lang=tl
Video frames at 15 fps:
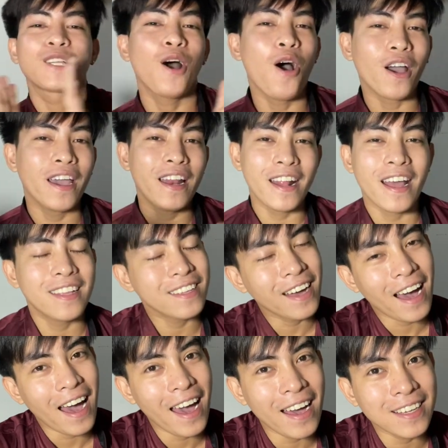so, okay na yan,
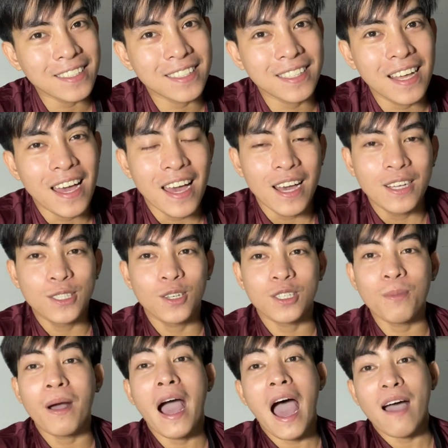guys. So,
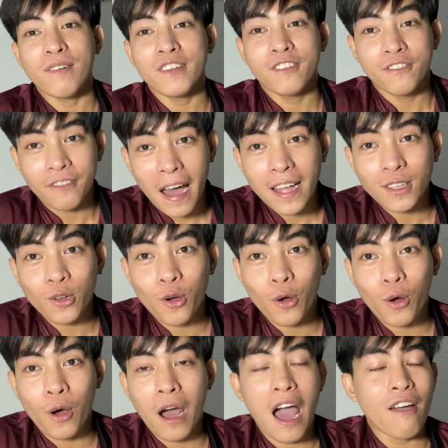sa mga avid fan
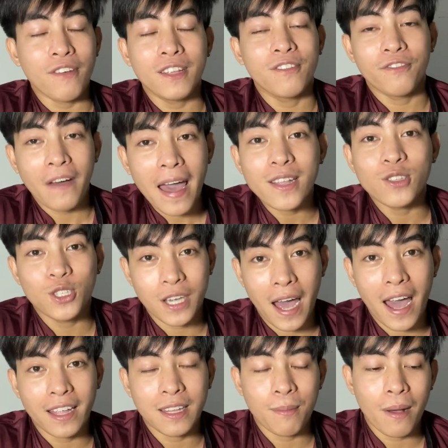ko, avid fan
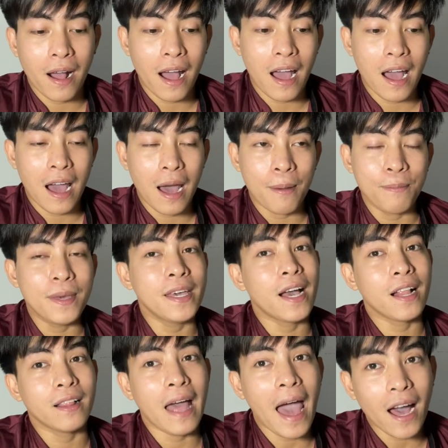dyan ng mga
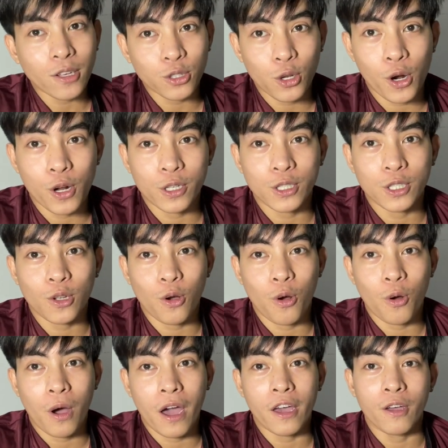BL actors.
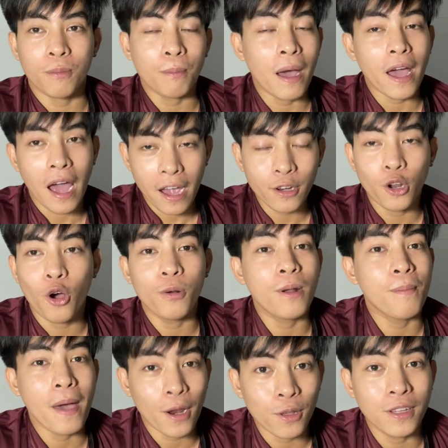So, I, I, I know na
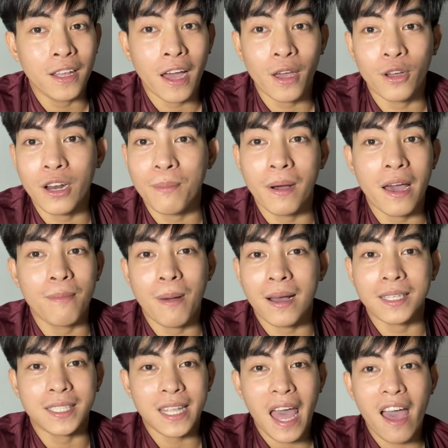meron din kayo ng mga
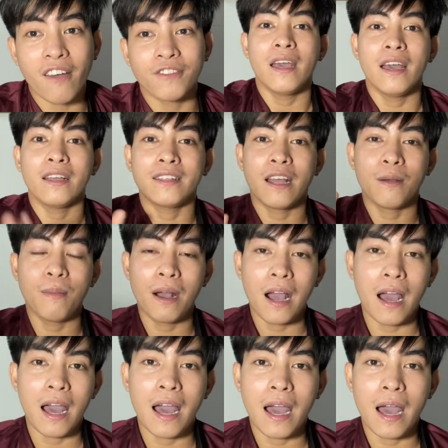ibang staff ng
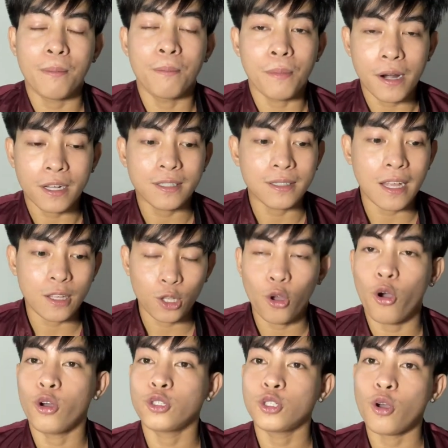mga mercs na
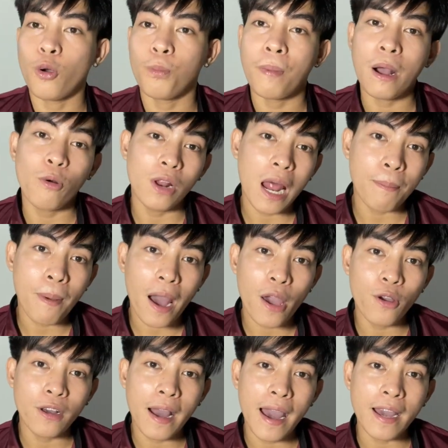to. So, pag wala pa
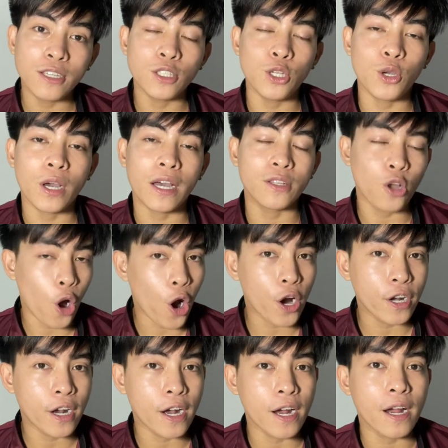kayo, guys, you can
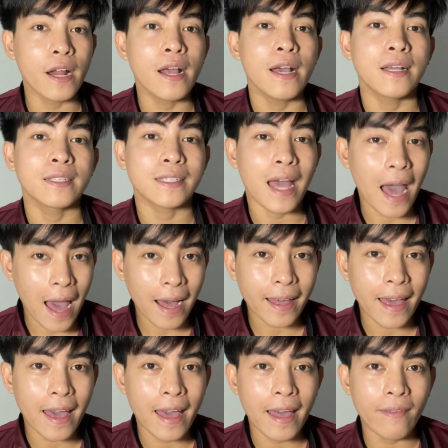order sa
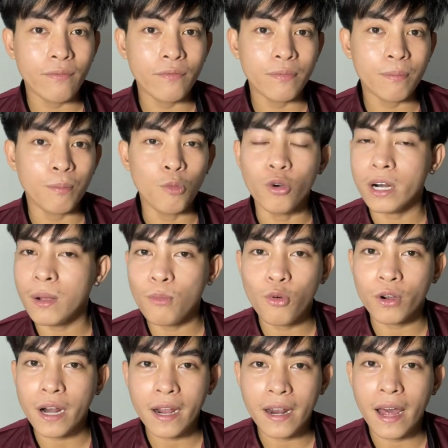akin,
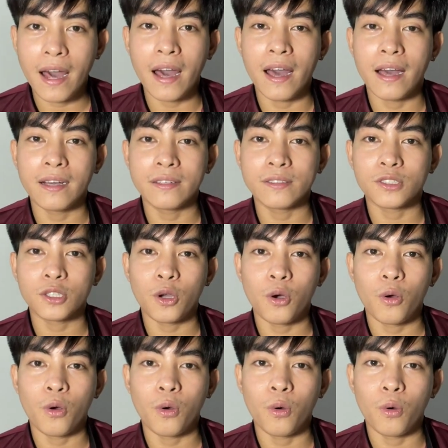murang-mura lang.
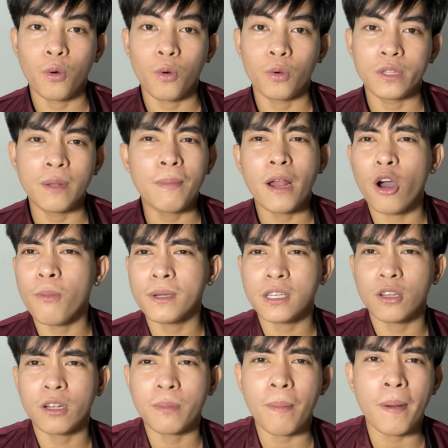So, di man ako
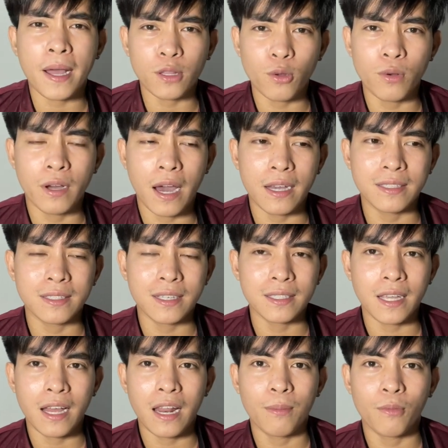masyadong papatong guys
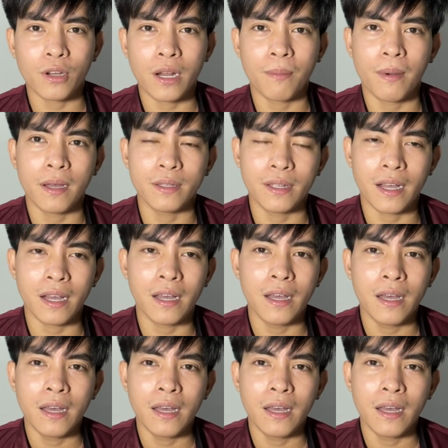kasi alam ko naman na